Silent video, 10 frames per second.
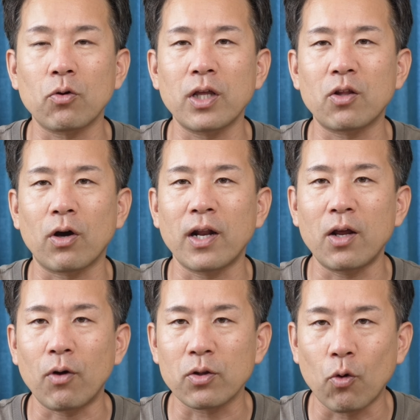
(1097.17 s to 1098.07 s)
途切れとかな
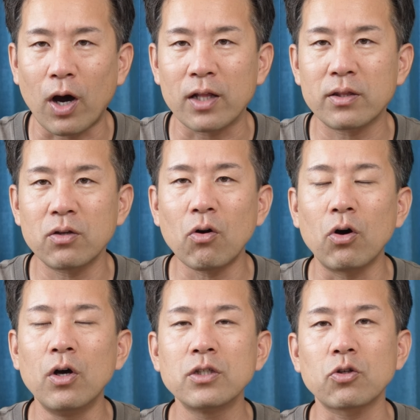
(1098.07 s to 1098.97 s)
いのかどうかっていうの
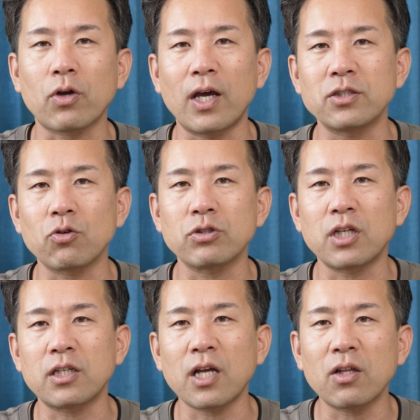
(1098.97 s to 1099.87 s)
をちょっと検証し
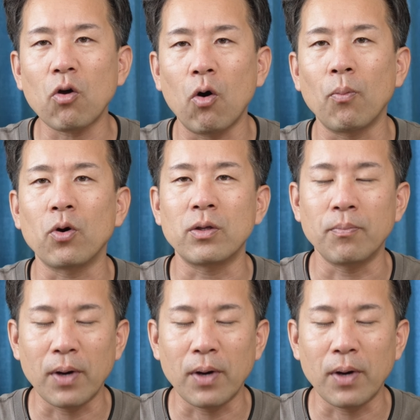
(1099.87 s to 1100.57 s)
ていきたいと思い